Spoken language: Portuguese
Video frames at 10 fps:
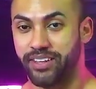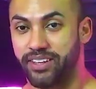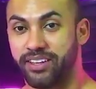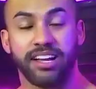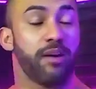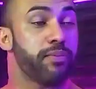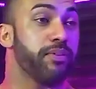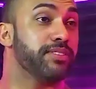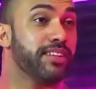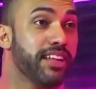E, cara, não
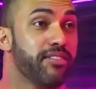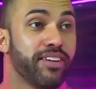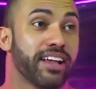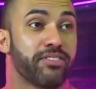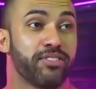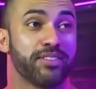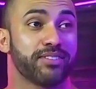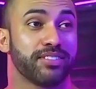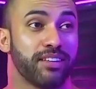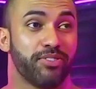gostar nada a ver, cara. Foi na
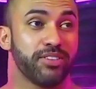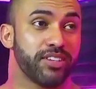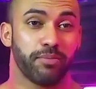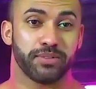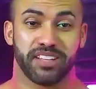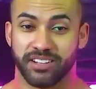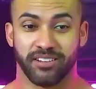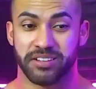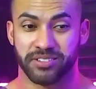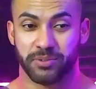segunda-feira, eu tinha postado um
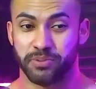negócio, tipo,